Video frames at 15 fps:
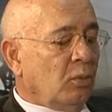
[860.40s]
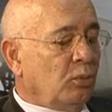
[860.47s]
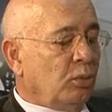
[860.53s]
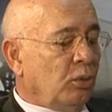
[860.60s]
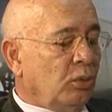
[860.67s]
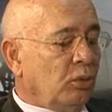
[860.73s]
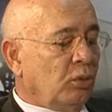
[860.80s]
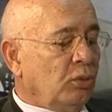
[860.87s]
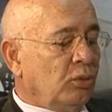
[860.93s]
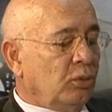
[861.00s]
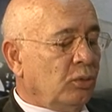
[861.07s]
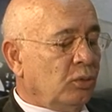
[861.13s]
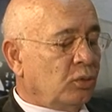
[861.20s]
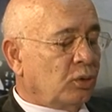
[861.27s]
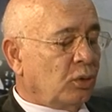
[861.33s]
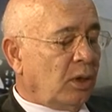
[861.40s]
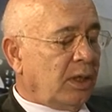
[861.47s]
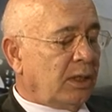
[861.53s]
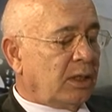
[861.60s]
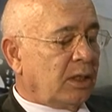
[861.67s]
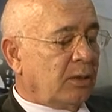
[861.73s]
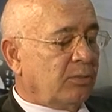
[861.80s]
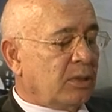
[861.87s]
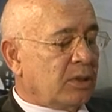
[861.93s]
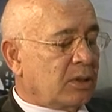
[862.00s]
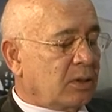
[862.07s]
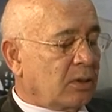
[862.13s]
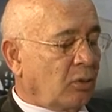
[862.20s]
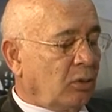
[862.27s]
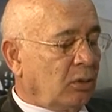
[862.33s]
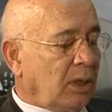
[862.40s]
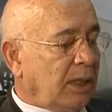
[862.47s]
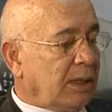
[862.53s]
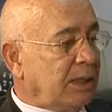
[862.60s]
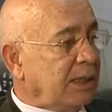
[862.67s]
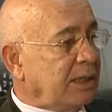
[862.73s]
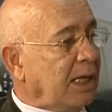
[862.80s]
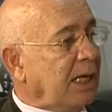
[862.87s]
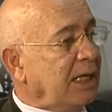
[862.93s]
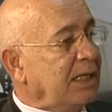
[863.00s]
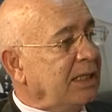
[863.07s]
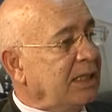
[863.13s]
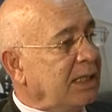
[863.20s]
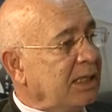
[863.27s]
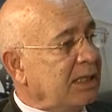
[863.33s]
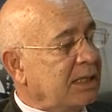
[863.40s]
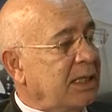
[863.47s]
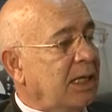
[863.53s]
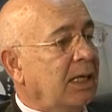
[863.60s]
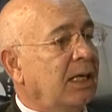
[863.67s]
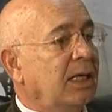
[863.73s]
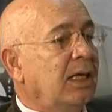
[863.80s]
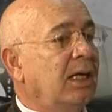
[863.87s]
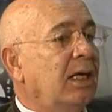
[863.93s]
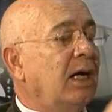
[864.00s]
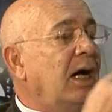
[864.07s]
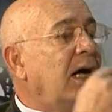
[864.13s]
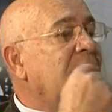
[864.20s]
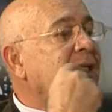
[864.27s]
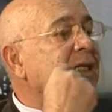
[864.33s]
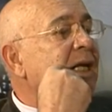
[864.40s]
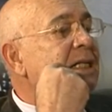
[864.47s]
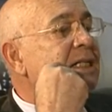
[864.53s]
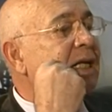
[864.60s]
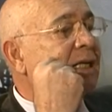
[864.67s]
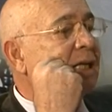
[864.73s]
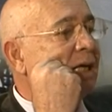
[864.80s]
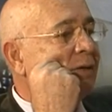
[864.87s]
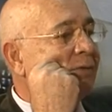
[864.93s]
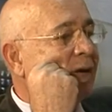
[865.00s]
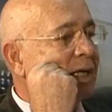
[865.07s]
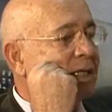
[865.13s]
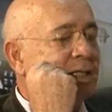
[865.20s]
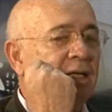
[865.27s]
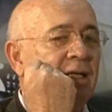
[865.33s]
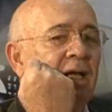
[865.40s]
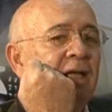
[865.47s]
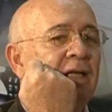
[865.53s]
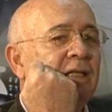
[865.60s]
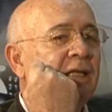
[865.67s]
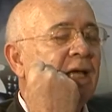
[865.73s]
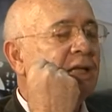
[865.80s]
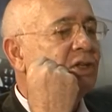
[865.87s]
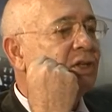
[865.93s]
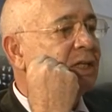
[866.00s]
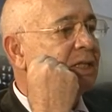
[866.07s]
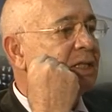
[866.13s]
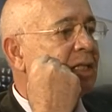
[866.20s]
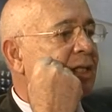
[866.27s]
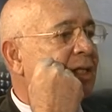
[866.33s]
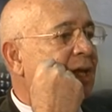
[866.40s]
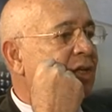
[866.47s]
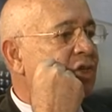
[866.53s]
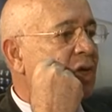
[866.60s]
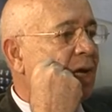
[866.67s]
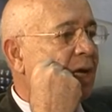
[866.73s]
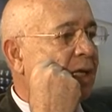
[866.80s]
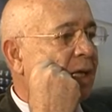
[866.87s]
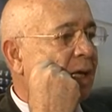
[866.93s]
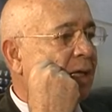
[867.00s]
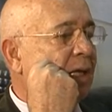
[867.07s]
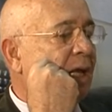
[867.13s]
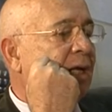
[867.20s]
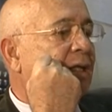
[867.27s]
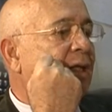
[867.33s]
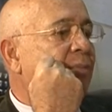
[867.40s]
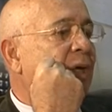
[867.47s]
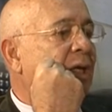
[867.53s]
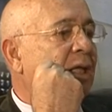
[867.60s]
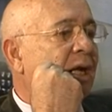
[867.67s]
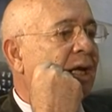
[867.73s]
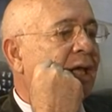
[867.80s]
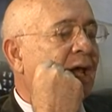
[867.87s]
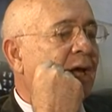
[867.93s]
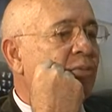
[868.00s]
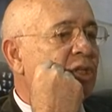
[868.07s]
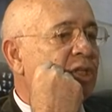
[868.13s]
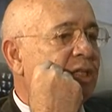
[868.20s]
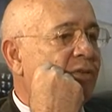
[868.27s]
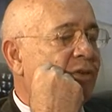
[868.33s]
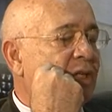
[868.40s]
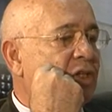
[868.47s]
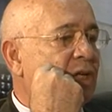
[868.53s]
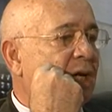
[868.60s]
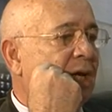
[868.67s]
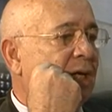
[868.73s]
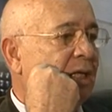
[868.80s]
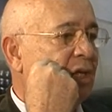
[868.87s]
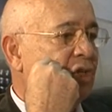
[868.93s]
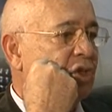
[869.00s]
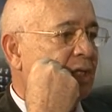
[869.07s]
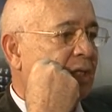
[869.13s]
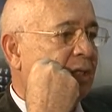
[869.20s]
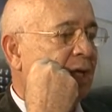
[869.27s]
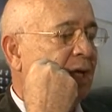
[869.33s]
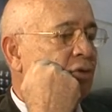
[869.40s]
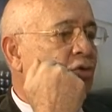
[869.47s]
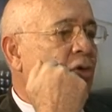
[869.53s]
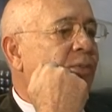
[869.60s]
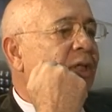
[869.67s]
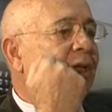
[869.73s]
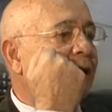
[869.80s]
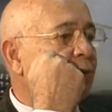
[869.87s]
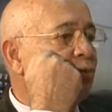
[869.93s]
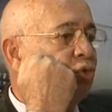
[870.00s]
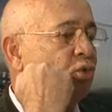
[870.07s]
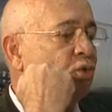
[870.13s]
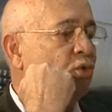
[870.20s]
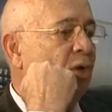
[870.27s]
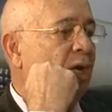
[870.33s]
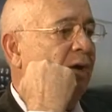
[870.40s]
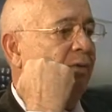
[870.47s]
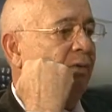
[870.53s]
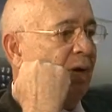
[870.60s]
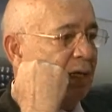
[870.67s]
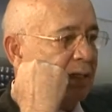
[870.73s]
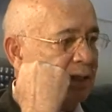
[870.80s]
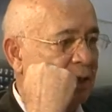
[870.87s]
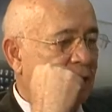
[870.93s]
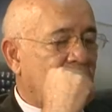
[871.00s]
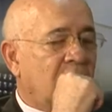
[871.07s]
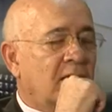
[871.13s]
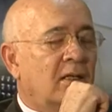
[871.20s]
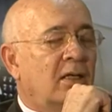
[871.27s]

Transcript: bu söylediğimiz olay yeterli değilse akne sekeli varsa yani genç kızlık genç erkeklerde meydana gelmiş sivilceler geçtikten sonra bir takım çukurlar varsa